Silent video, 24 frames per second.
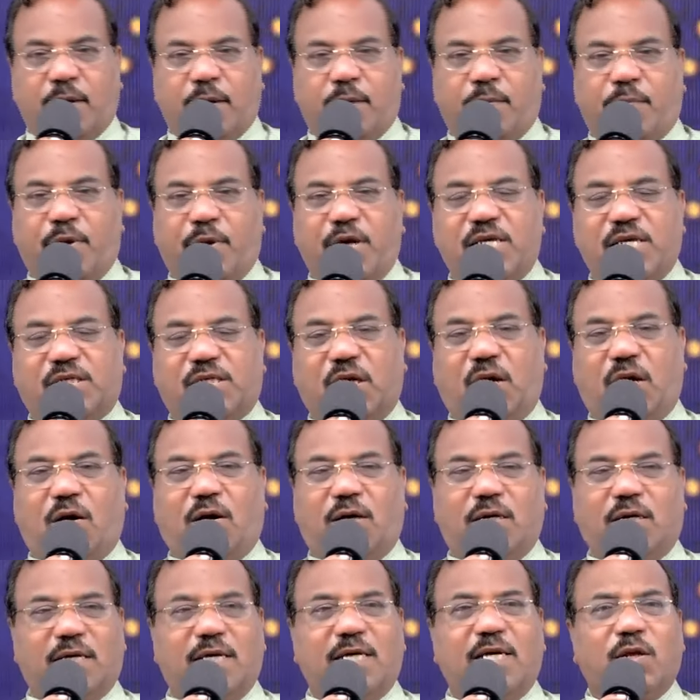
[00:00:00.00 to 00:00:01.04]
ప్రైజ్
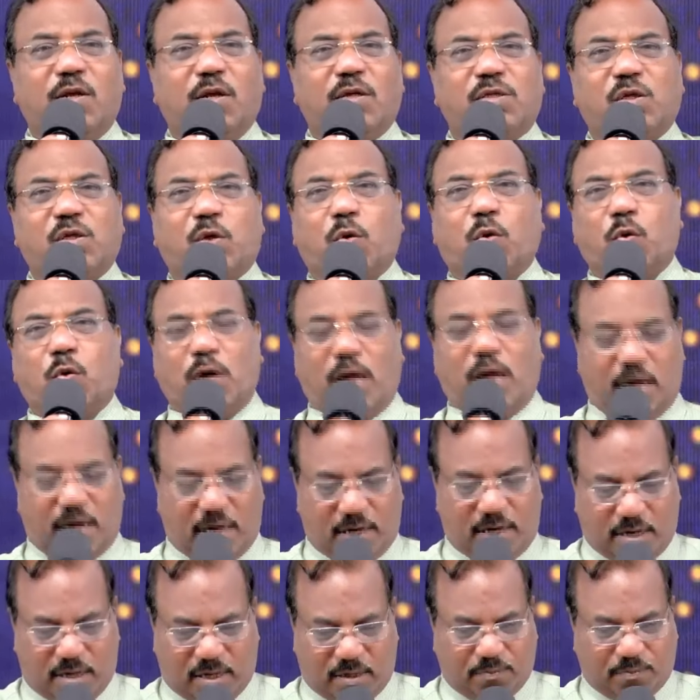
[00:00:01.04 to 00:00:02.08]
అలాడ్ ఈరోజు కూడా
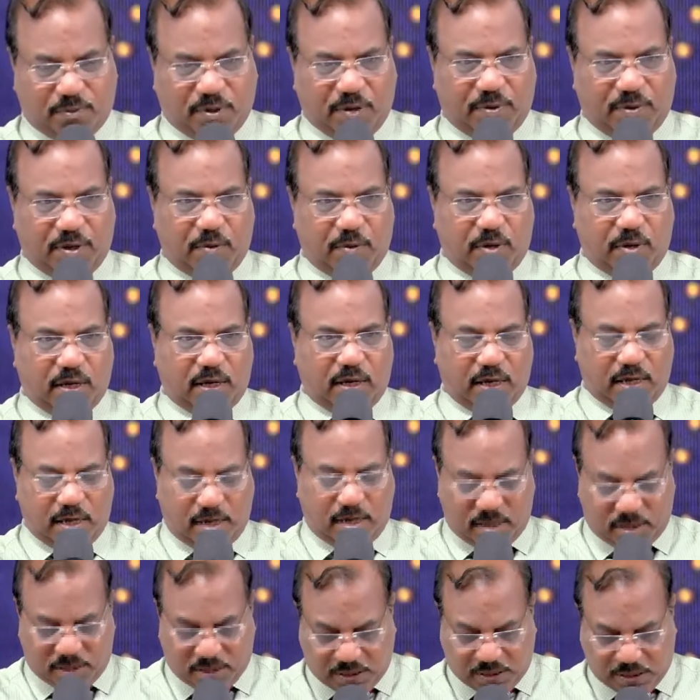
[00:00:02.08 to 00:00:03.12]
ప్రవీణ
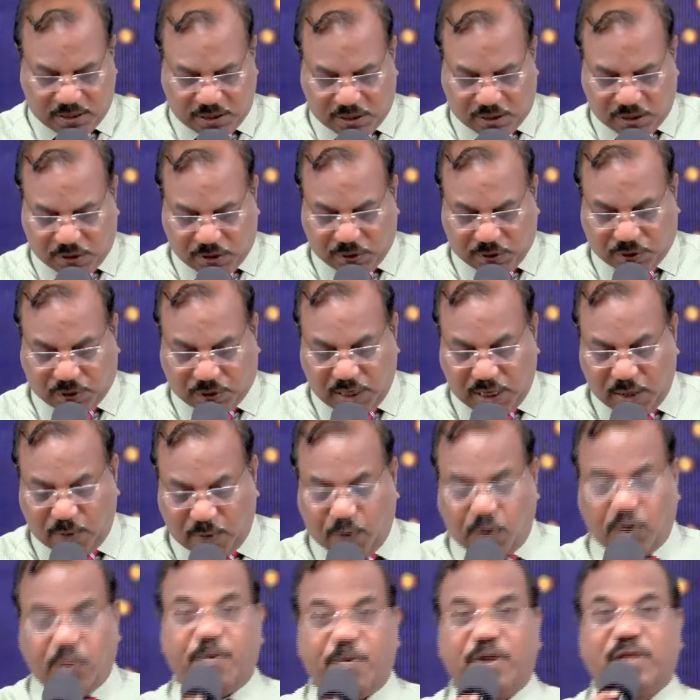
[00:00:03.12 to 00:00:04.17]
వాళ్ళారా
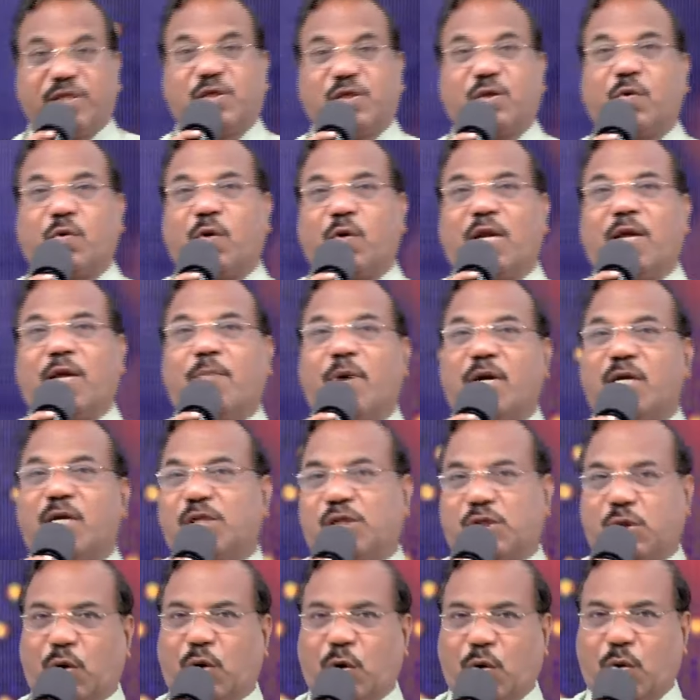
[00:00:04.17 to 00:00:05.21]
దేవుడు మెచ్చుకున్న
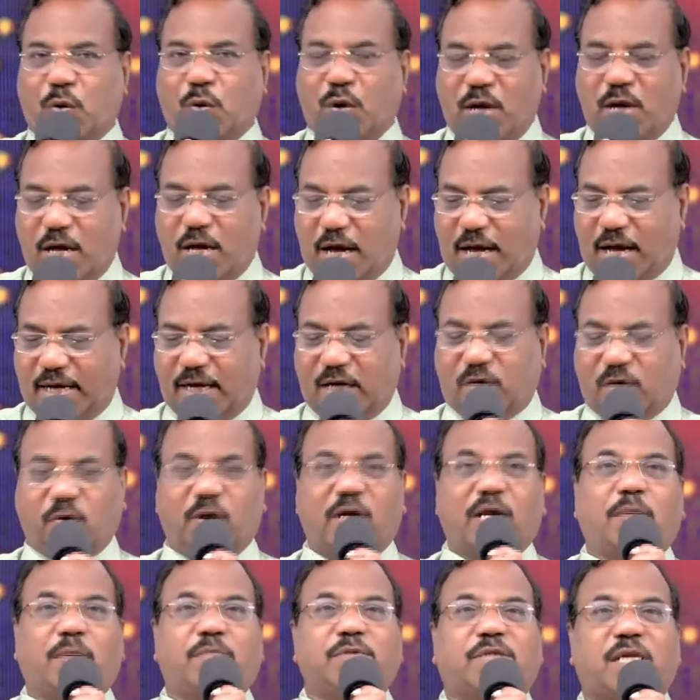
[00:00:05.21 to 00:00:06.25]
మనుషులు
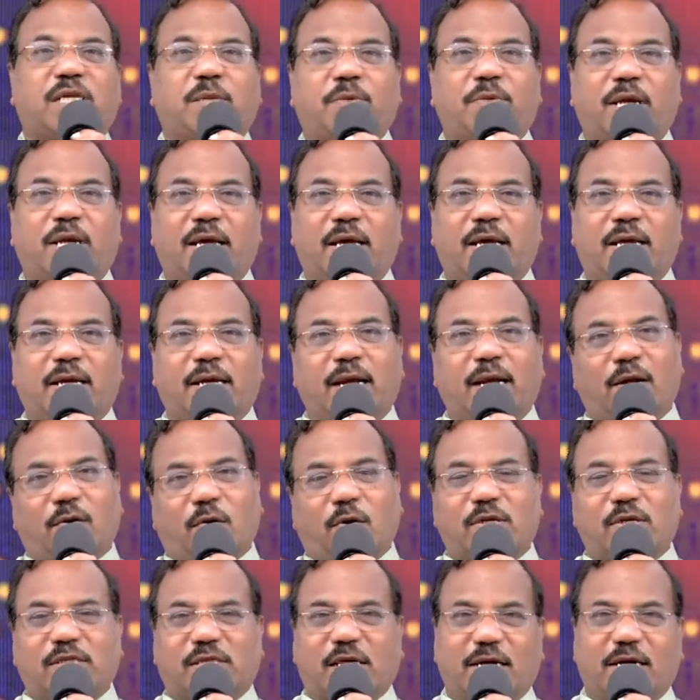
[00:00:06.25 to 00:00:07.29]
అనేటువంటి అంశంనే నేను
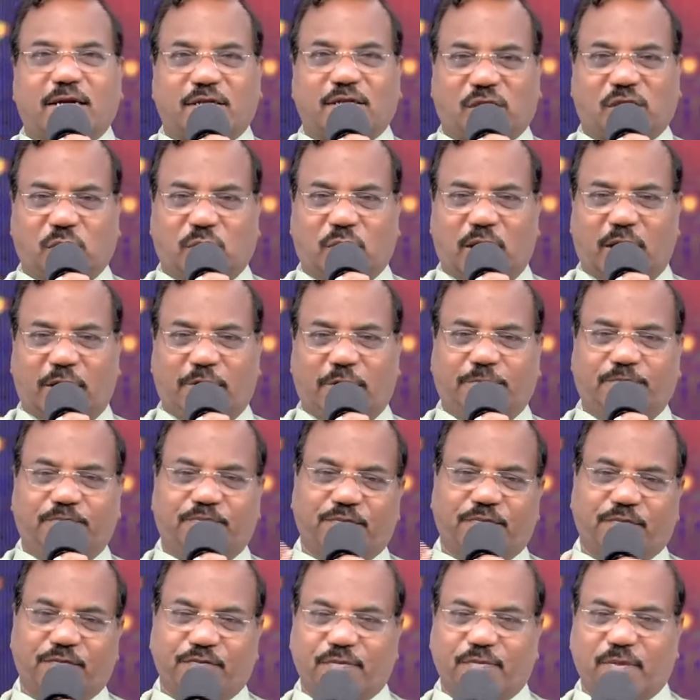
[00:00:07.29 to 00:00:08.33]
కొనసాగిస్తున్నాను
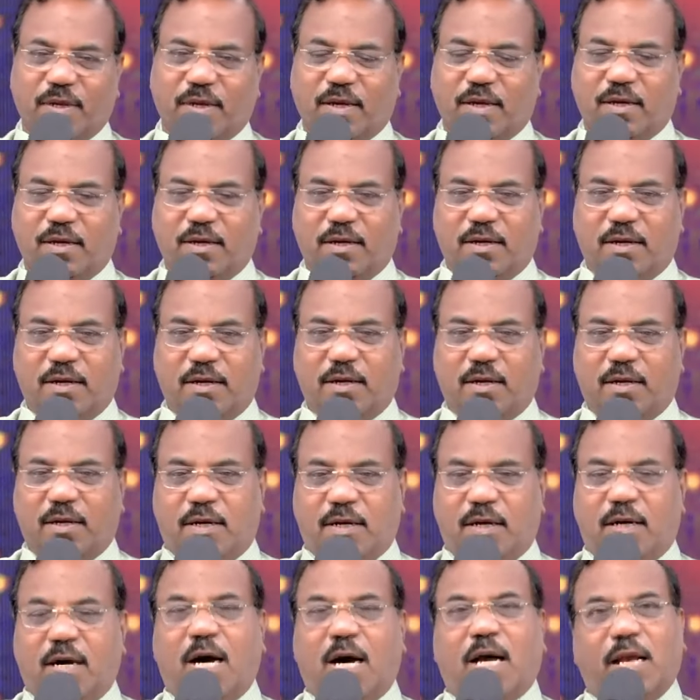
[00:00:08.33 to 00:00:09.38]

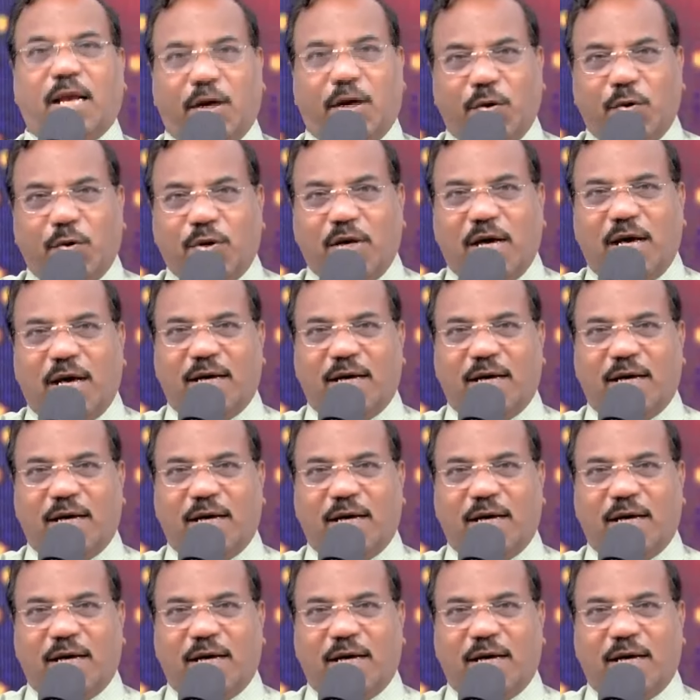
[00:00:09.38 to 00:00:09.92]
హలలుయ